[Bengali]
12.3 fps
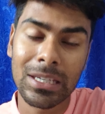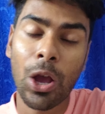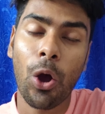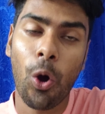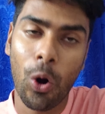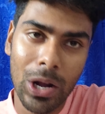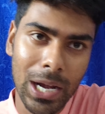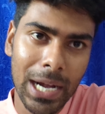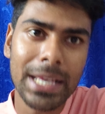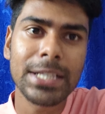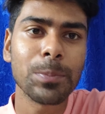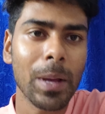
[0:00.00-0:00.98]
তিনি
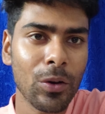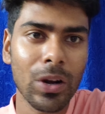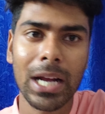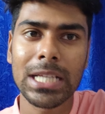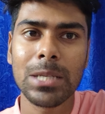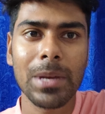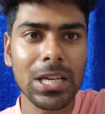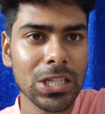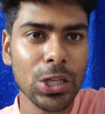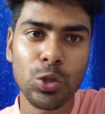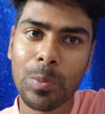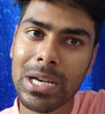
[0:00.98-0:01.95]
অলরেডি ইস্ট বেঙ্গলের কাছে বেশ
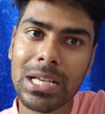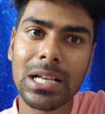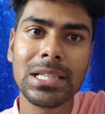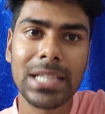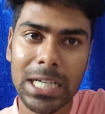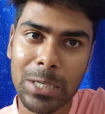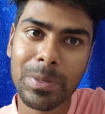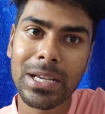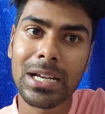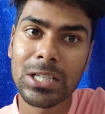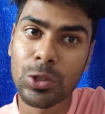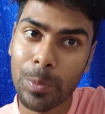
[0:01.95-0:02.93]
কিছু মেডিকেল
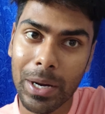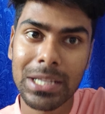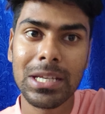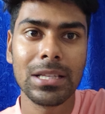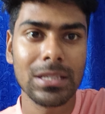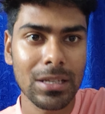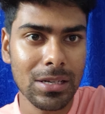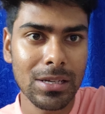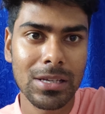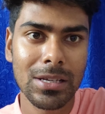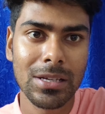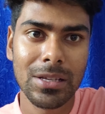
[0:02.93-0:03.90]
সার্টিফিকেটসও পাঠিয়েছেন
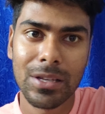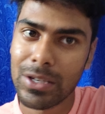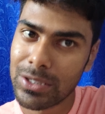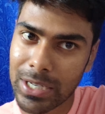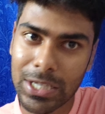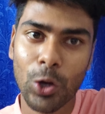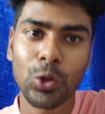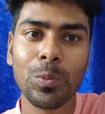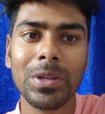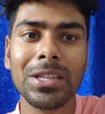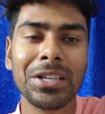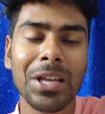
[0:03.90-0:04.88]
সেটাও
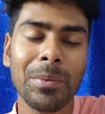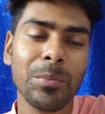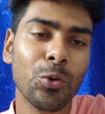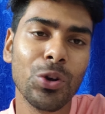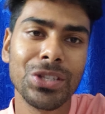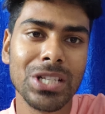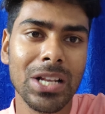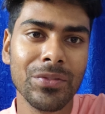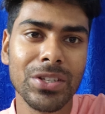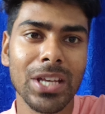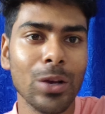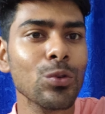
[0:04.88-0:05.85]
তোমাদেরকে আমি বলেছিলাম
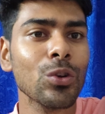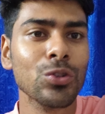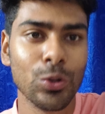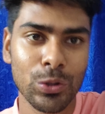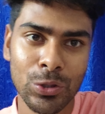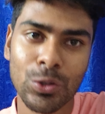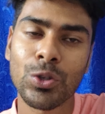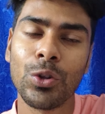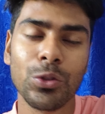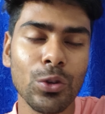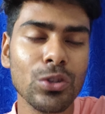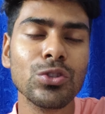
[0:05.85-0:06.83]
যে সেগুলো যথেষ্ট
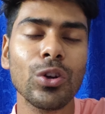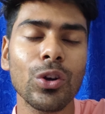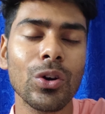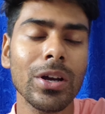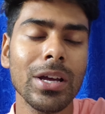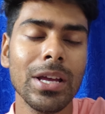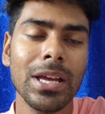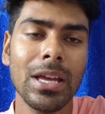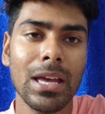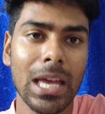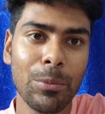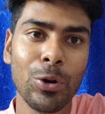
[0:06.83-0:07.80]
সন্তোষজনক
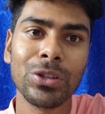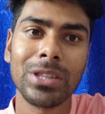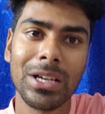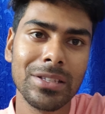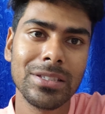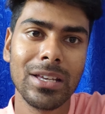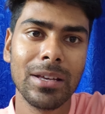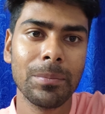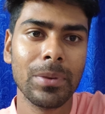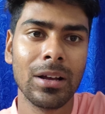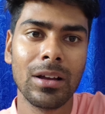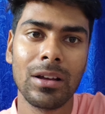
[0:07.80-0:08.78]
এবং তার যে
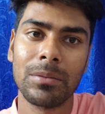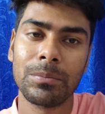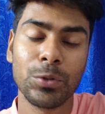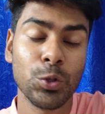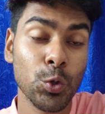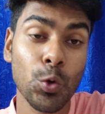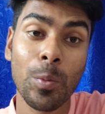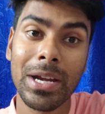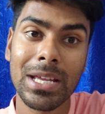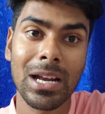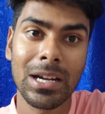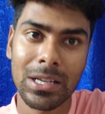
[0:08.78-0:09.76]
ট্রু
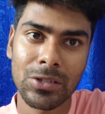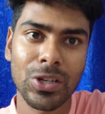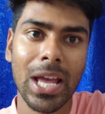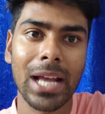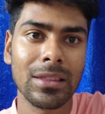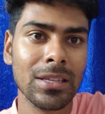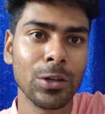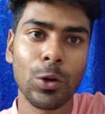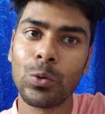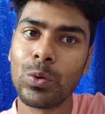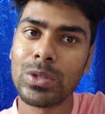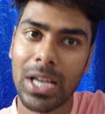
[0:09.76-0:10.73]
মেডিকেল টেস্ট সেটা একদিনে
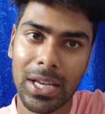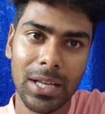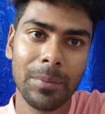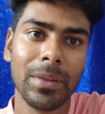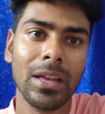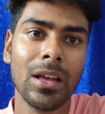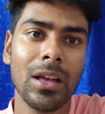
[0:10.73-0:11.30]
কখনো যায় না